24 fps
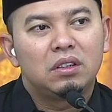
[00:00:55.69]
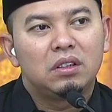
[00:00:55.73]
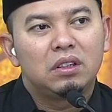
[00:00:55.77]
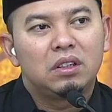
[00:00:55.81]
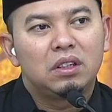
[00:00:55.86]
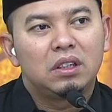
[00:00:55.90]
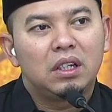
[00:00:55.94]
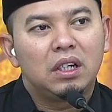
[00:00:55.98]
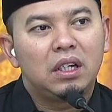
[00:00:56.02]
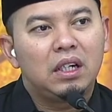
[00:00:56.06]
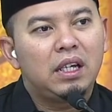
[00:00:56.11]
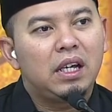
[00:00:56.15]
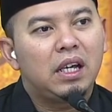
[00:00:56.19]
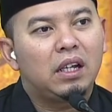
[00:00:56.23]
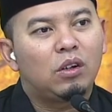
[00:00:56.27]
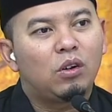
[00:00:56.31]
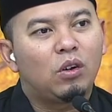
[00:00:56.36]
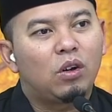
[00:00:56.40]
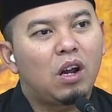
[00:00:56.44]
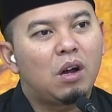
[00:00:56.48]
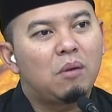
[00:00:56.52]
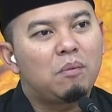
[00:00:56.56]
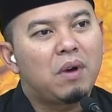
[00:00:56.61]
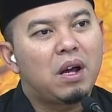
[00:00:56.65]
ngelihat
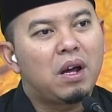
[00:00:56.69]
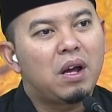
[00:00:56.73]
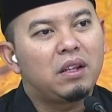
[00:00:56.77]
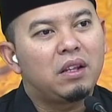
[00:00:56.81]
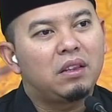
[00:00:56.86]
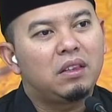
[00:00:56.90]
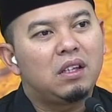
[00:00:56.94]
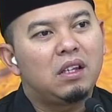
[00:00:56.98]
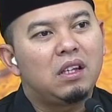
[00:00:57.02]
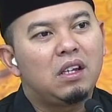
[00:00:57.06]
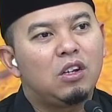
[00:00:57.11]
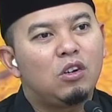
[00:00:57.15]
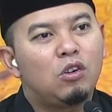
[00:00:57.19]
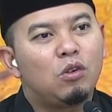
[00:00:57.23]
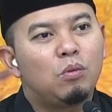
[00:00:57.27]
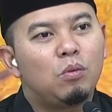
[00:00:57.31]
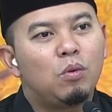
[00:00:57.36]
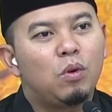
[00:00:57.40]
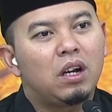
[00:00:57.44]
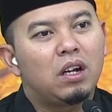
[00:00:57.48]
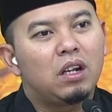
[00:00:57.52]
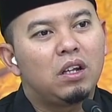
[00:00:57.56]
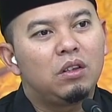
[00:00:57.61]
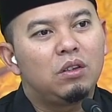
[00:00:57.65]
orang mati di
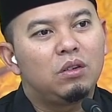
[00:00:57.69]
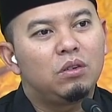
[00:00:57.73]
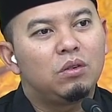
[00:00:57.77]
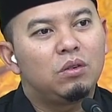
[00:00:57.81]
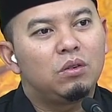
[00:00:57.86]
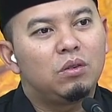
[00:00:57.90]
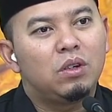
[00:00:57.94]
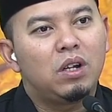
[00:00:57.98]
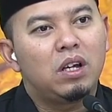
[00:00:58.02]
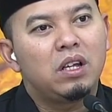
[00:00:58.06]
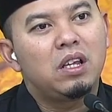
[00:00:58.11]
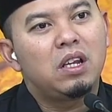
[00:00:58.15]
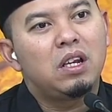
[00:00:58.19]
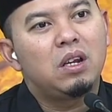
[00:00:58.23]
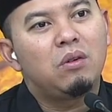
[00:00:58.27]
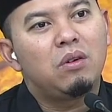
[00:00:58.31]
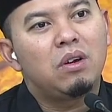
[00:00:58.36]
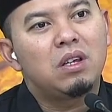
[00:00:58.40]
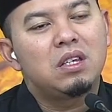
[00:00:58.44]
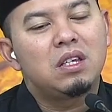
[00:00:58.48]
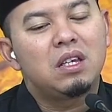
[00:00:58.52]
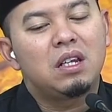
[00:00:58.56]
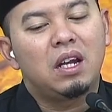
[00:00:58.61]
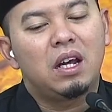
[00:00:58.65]
kuburan gitu, dah jadi
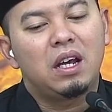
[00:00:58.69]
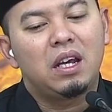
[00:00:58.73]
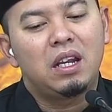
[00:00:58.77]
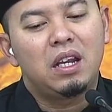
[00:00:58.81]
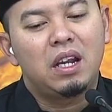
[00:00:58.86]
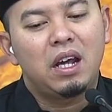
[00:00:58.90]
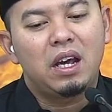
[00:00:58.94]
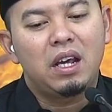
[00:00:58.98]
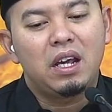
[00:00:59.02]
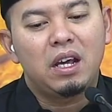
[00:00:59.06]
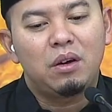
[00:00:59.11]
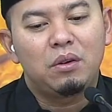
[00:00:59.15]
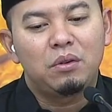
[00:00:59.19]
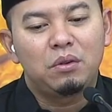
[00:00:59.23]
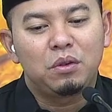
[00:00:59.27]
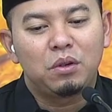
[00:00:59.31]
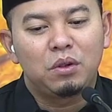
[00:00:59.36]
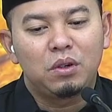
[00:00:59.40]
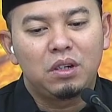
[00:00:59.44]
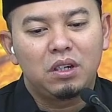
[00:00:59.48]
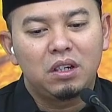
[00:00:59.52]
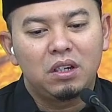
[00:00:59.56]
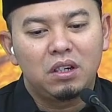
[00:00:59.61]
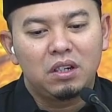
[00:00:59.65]
wasilah hidayah untuk
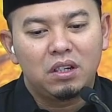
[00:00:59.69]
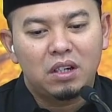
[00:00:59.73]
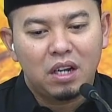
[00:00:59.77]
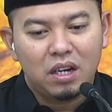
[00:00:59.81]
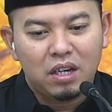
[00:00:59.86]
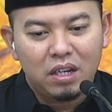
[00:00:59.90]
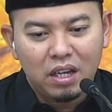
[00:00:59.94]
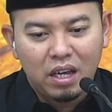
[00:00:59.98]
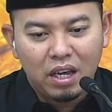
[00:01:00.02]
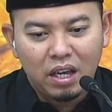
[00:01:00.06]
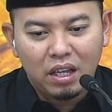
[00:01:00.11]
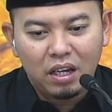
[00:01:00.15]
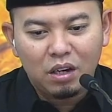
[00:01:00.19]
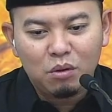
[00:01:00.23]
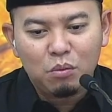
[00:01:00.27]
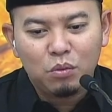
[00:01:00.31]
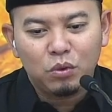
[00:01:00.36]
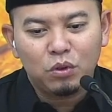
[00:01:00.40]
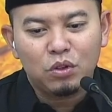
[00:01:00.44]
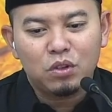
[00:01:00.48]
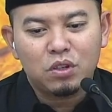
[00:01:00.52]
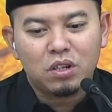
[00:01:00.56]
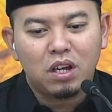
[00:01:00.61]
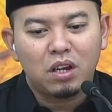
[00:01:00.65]
dia, dan dia akhirnya
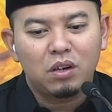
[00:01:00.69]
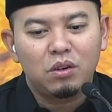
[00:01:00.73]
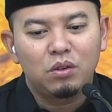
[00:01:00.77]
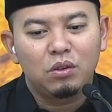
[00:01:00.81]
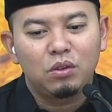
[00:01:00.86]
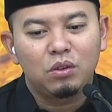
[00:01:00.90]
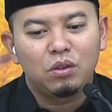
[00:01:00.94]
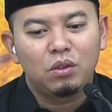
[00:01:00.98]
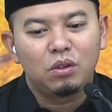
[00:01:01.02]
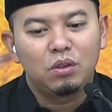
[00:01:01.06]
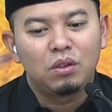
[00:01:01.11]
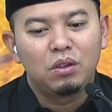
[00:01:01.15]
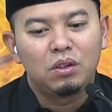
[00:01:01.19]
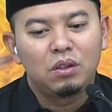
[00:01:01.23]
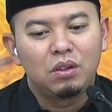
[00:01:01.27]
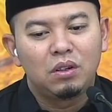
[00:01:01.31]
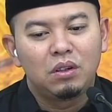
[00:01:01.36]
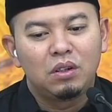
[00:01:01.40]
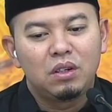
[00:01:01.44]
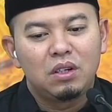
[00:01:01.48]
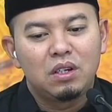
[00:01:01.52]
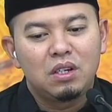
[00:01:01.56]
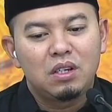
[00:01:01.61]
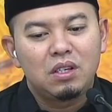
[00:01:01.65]
memutuskan untuk
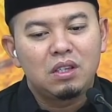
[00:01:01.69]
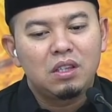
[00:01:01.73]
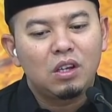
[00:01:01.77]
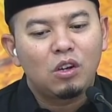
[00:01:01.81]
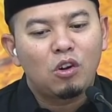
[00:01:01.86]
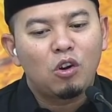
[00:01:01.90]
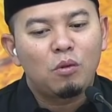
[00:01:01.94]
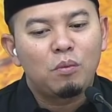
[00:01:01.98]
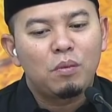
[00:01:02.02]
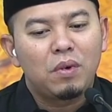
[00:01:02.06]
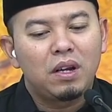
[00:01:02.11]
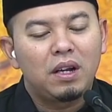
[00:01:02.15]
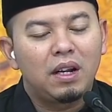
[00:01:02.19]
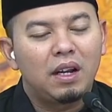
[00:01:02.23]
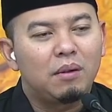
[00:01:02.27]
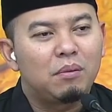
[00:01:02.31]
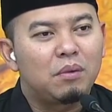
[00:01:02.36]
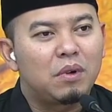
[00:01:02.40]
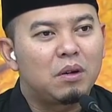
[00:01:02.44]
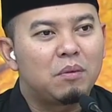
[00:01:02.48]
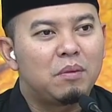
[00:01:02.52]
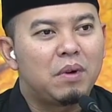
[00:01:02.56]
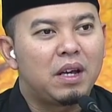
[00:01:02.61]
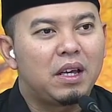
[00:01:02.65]
istiqomah dalam
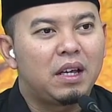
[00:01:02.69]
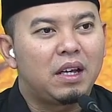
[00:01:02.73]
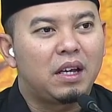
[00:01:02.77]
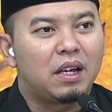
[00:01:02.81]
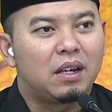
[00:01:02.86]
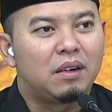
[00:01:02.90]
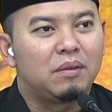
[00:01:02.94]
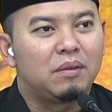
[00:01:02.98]
kebaikan.